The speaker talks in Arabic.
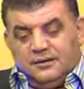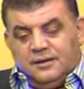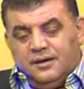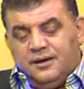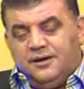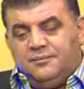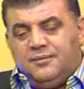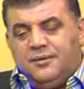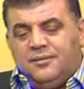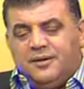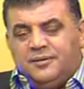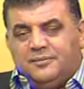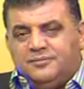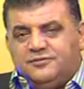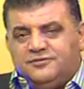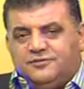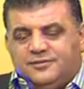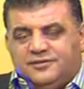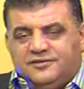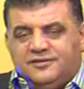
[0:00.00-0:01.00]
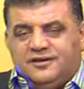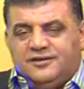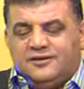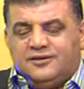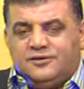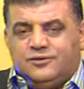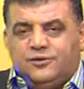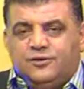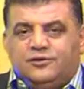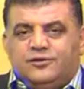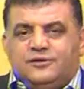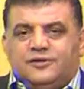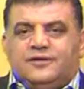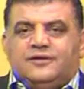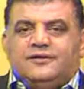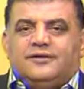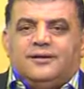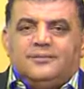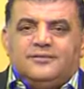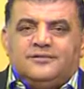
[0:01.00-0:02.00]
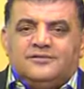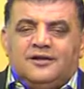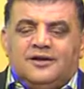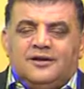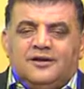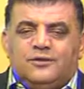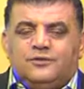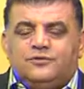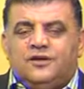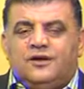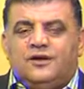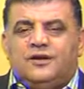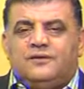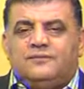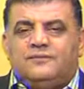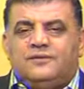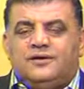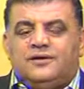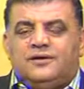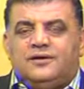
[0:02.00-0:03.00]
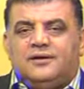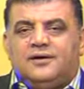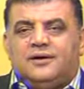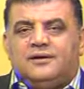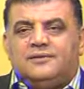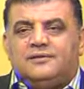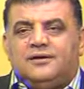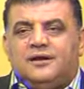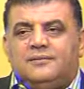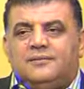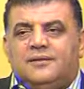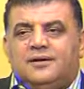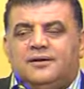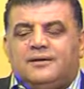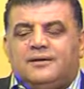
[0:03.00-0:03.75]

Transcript: انا ما بعرف مش متذكرك اخت ناديه بس اهلا وسهلا فيكي يعني ترى آه، أنا